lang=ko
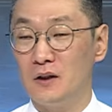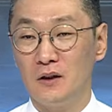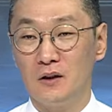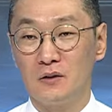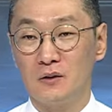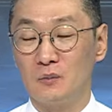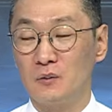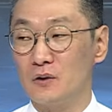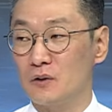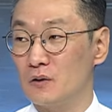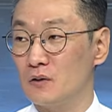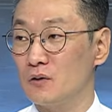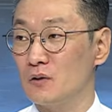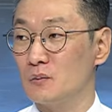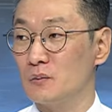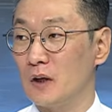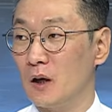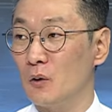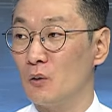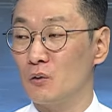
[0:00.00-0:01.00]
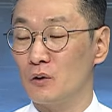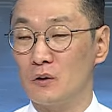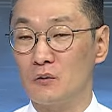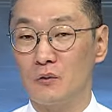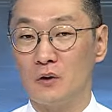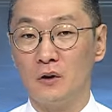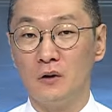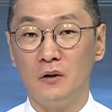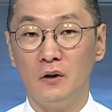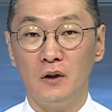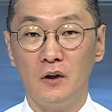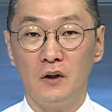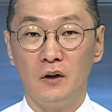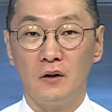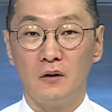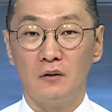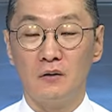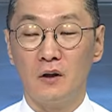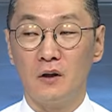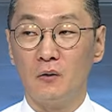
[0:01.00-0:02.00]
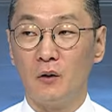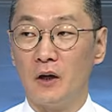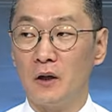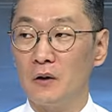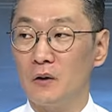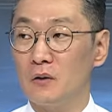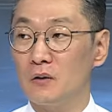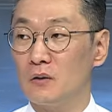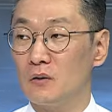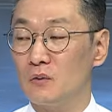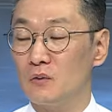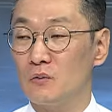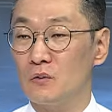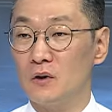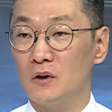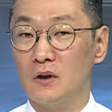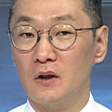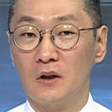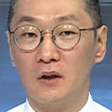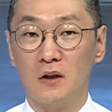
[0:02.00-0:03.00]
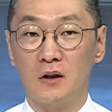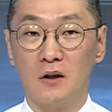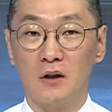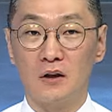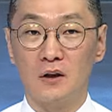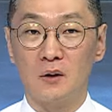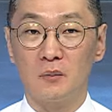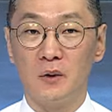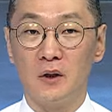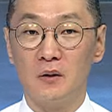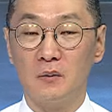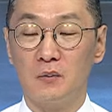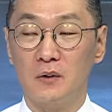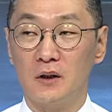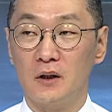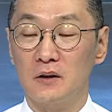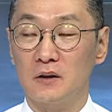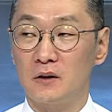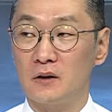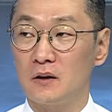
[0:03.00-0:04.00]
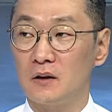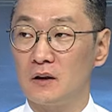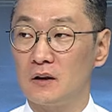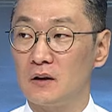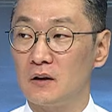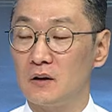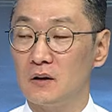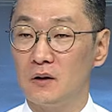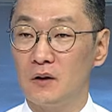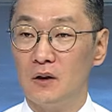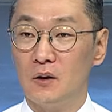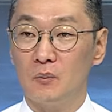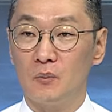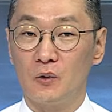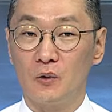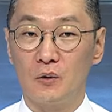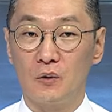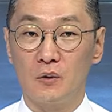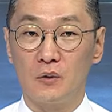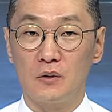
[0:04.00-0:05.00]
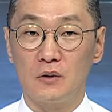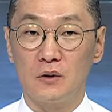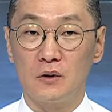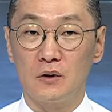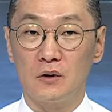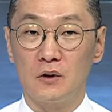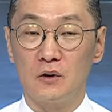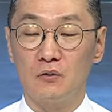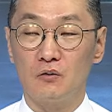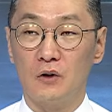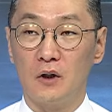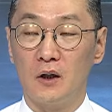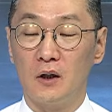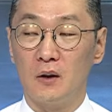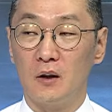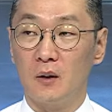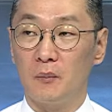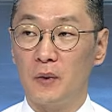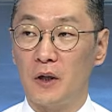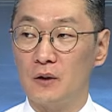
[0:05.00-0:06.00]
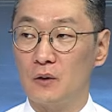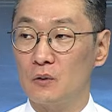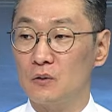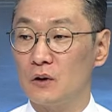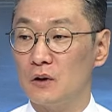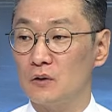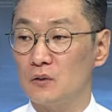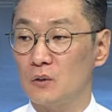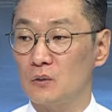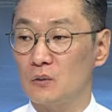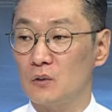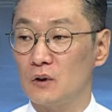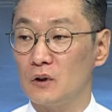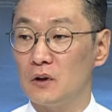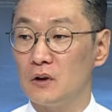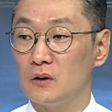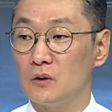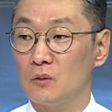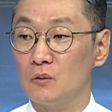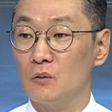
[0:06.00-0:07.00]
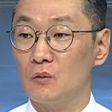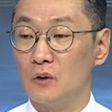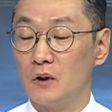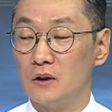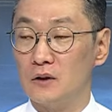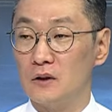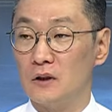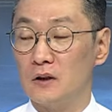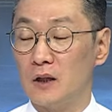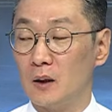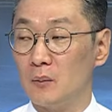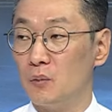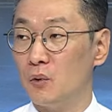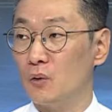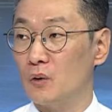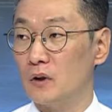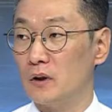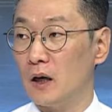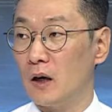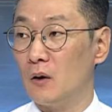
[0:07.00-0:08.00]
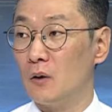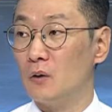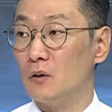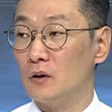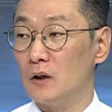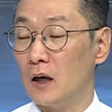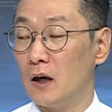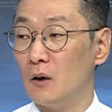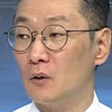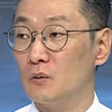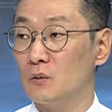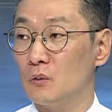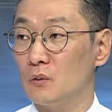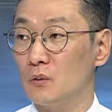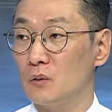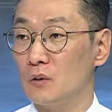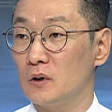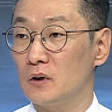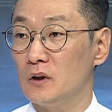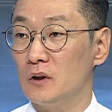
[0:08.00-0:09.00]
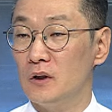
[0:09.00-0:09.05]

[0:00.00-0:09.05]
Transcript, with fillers: 지금 그런 흐름 나오고 있고요. 음. 근데 과연 우리나라가 그만큼까지 뭐 이 지수가 반영될 정도 이, 이 정도까지가 낙폭이 나와, 나와도